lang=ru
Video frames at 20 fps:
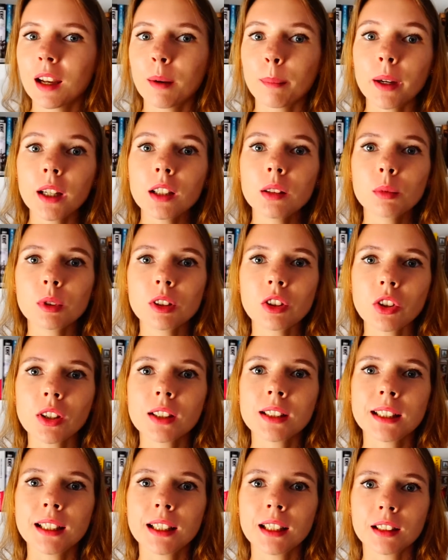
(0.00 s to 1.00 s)
Поэтому
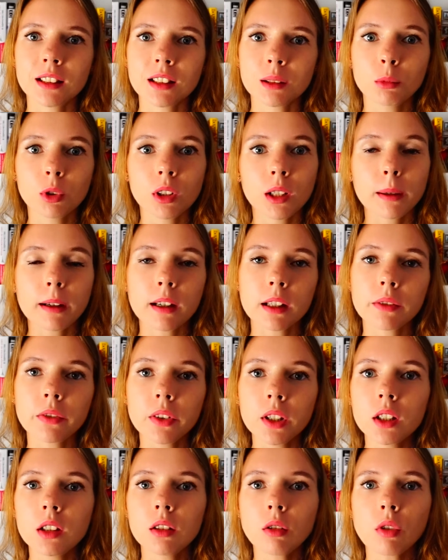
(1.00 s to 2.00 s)
сейчас я сниму для вас
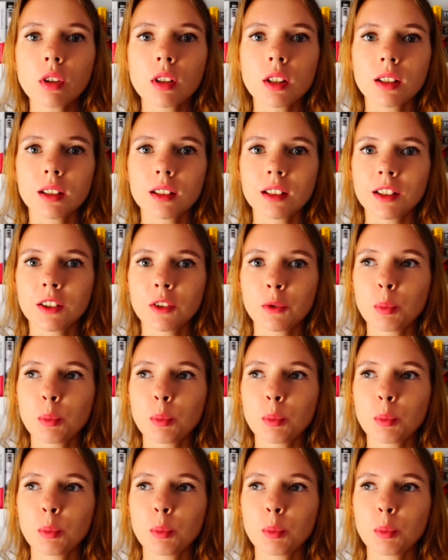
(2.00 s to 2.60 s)
видео с э,